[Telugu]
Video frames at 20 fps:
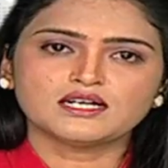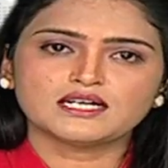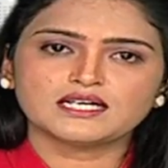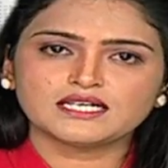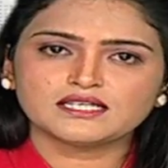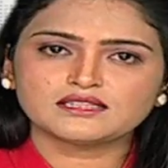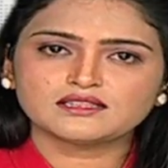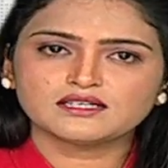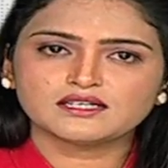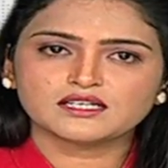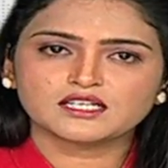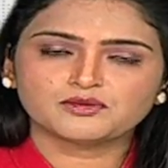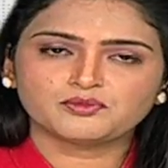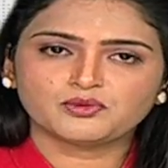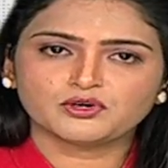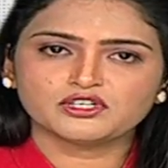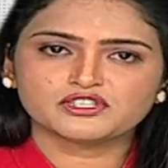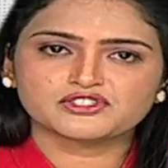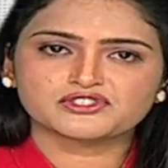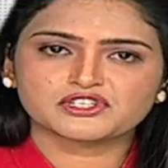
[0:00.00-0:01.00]
హయత్ నగర్
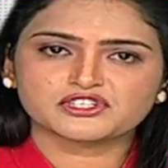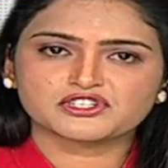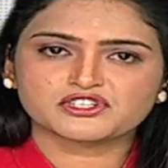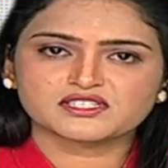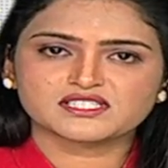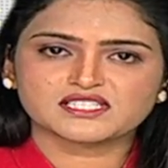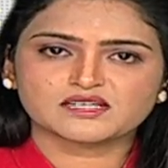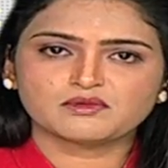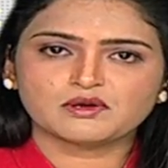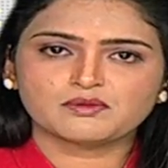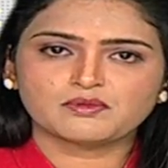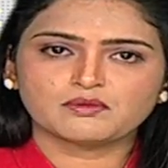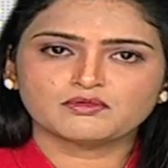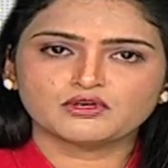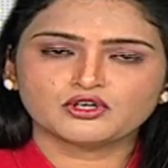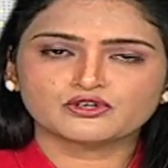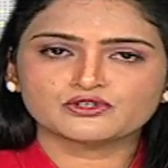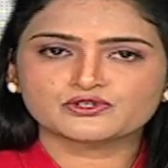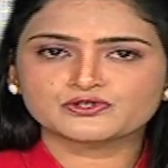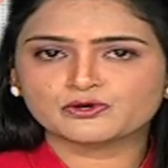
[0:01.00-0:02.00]
పోలీస్ స్టేషన్
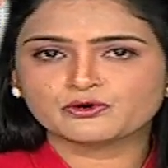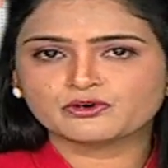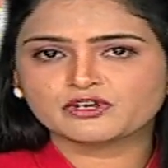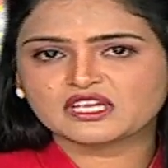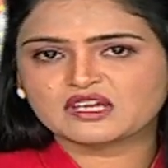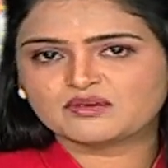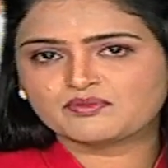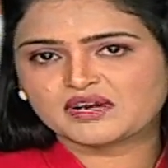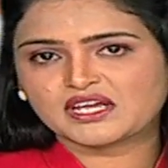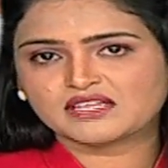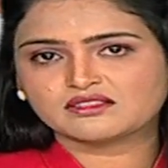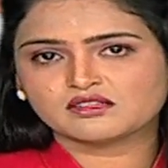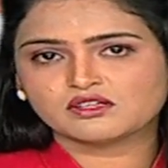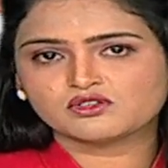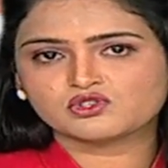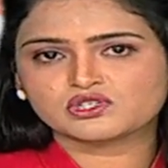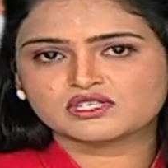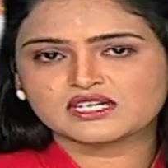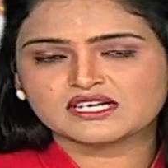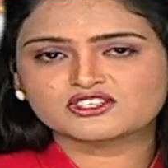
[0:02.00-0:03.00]
సమీపంలో చోరీకి
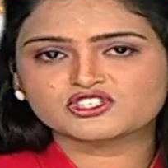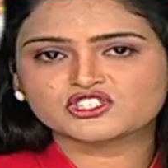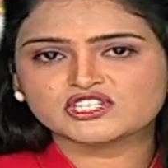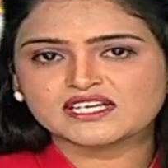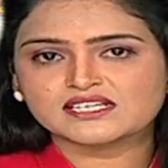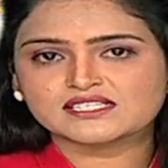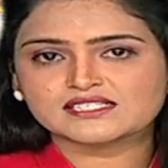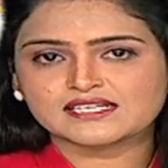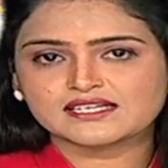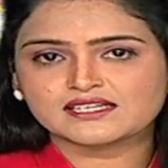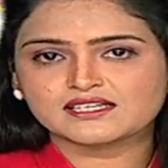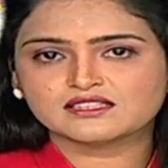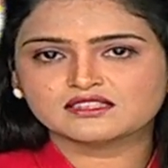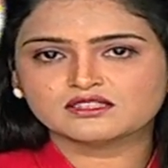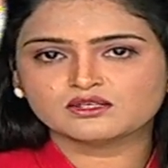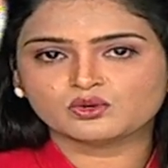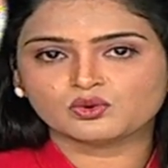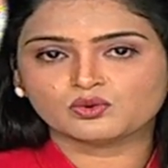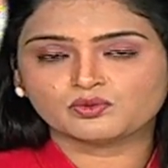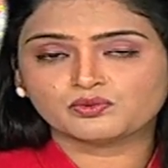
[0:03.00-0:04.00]
ప్రయత్నించిన షేక్
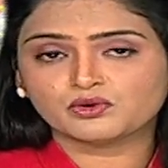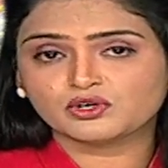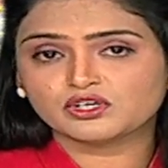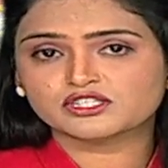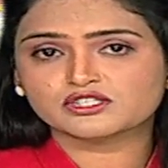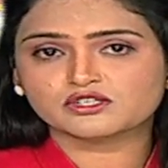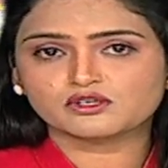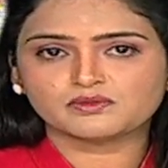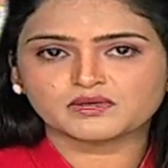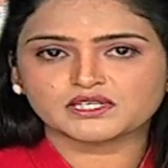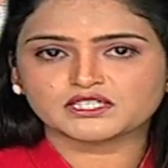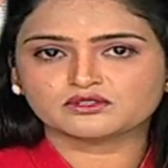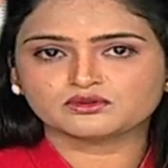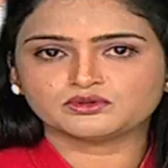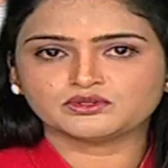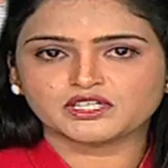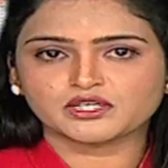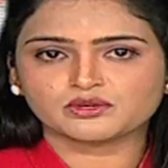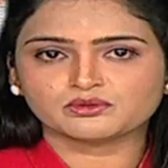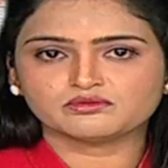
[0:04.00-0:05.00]
సయ్యద్ను పోలీసులు
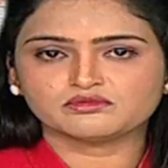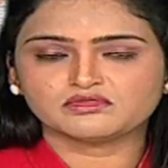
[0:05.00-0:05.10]
పట్టుకున్నారు